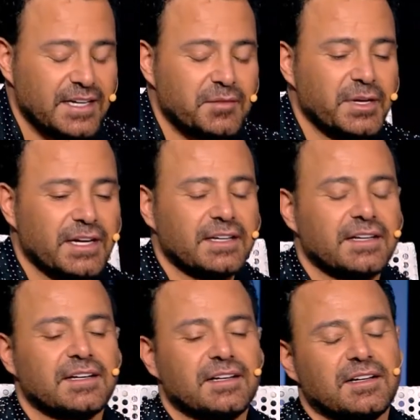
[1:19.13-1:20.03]
ليك بال
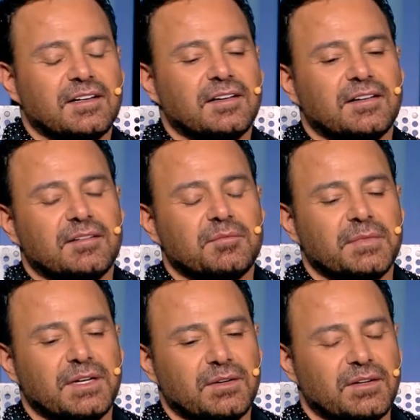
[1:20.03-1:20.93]

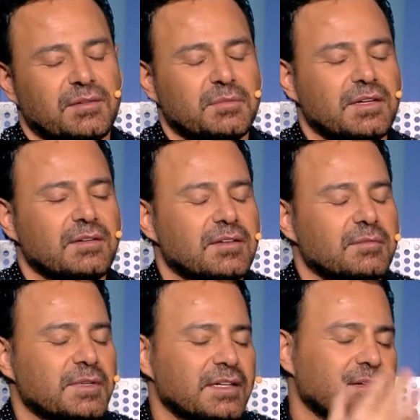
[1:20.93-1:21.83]
بال
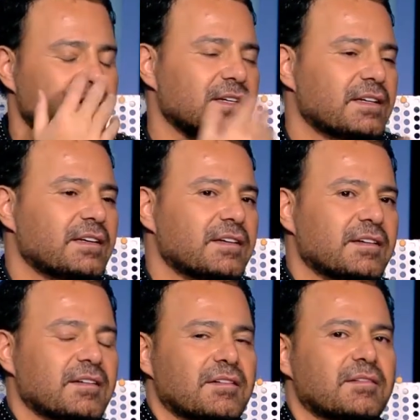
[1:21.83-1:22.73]
بال, بال...
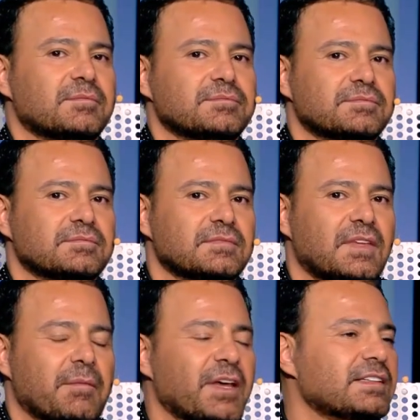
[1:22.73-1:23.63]

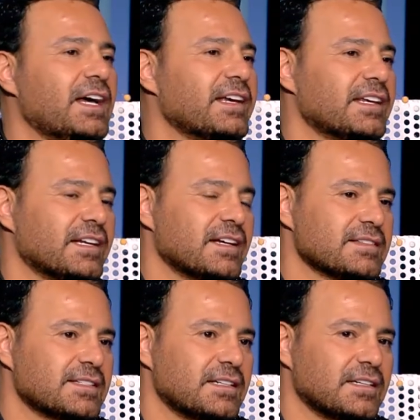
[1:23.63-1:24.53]
كمان تحيه
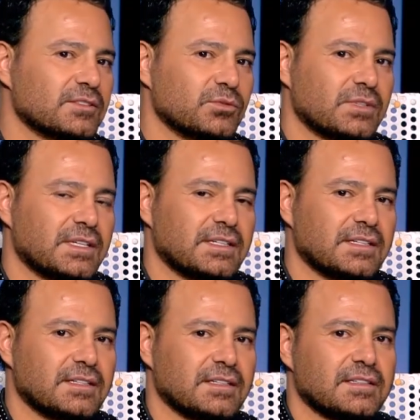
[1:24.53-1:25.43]
لزياد
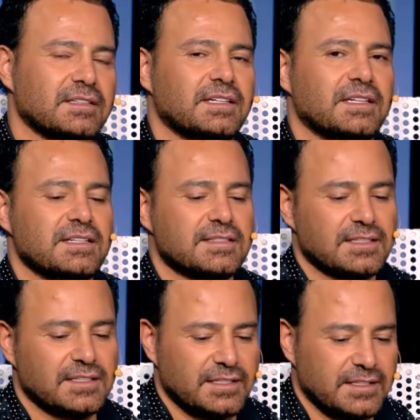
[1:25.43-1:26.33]

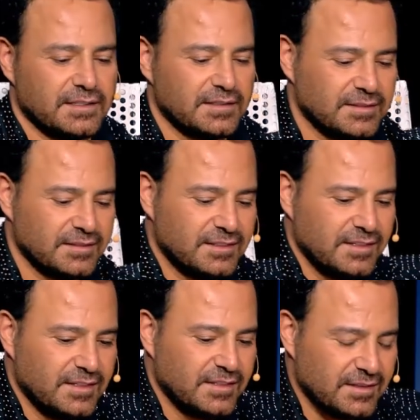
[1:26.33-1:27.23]
ولاليسا اللي
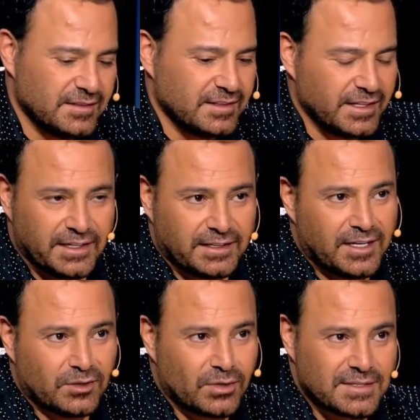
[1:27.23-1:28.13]
هن
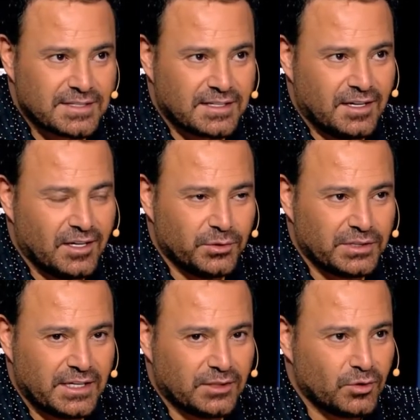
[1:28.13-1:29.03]
اثنيناتهم اصدقائي
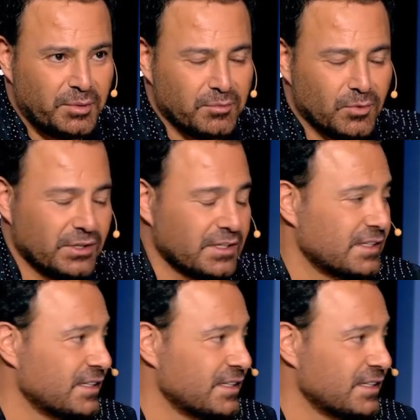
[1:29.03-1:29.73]
واثنيناتهم بحبهم